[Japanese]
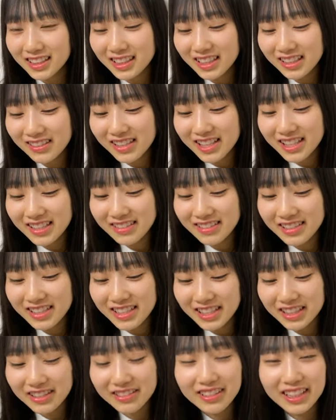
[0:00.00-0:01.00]
可愛く
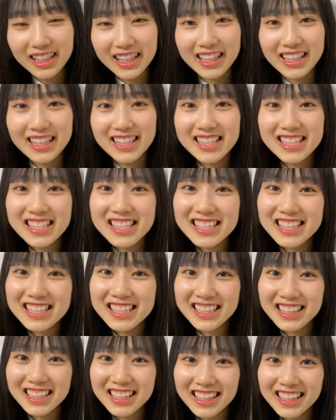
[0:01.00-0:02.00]
言った方がいいらし
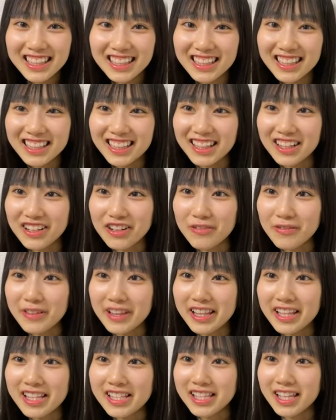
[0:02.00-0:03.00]
いなんかご
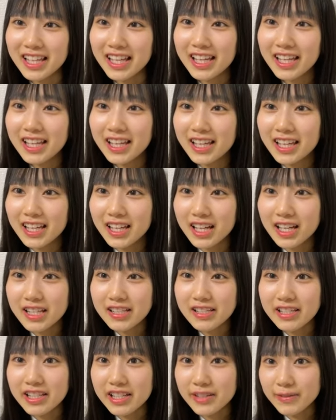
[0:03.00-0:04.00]
めんなさい
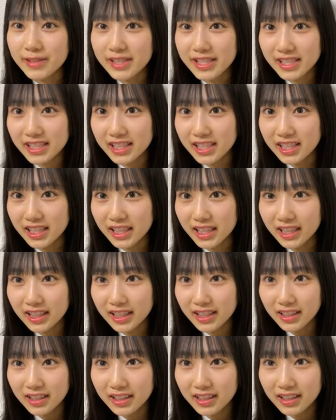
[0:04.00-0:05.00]
圧やばすぎて
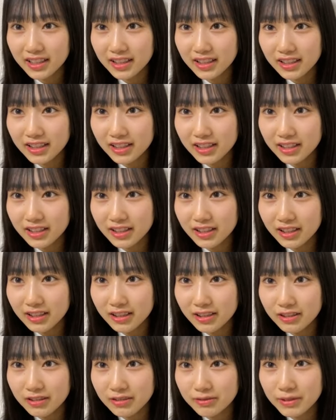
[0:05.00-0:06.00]

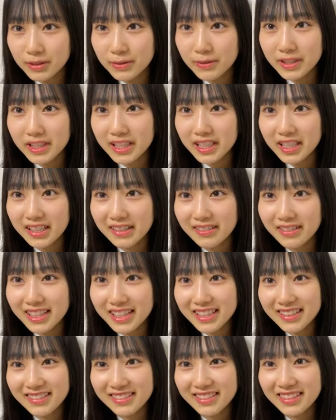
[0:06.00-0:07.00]
ママに可
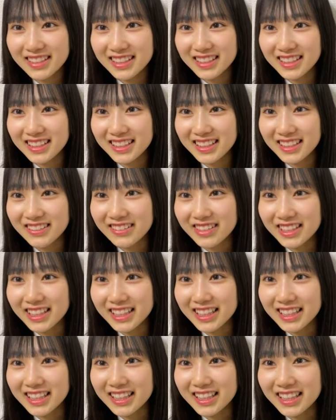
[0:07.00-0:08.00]
愛くって言われ
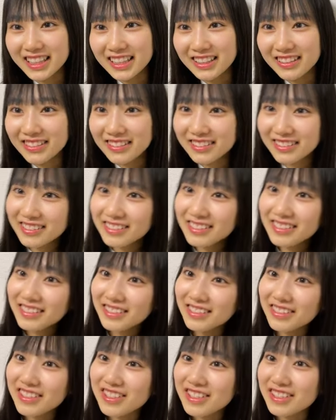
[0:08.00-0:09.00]
たんだけど
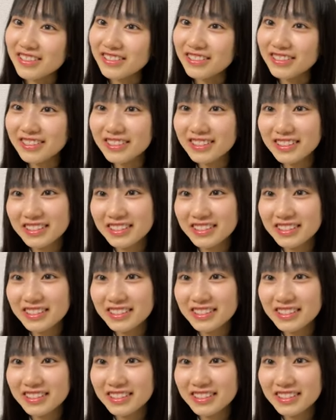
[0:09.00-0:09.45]
どうしよ